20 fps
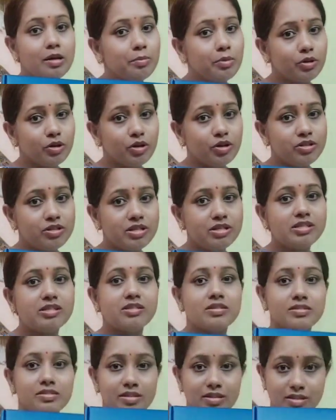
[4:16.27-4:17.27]

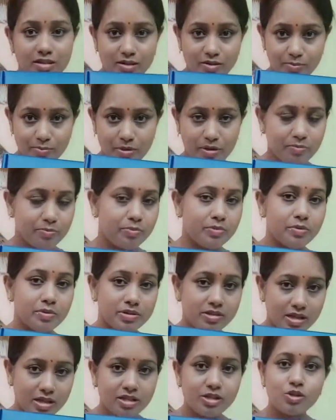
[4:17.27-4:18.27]
ডার্মাটোলজিস্ট মানে
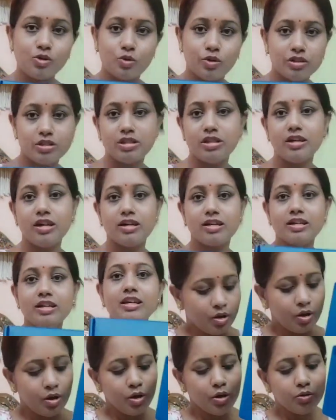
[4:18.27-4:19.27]
সাজেস্ট করেছিলেন আর কি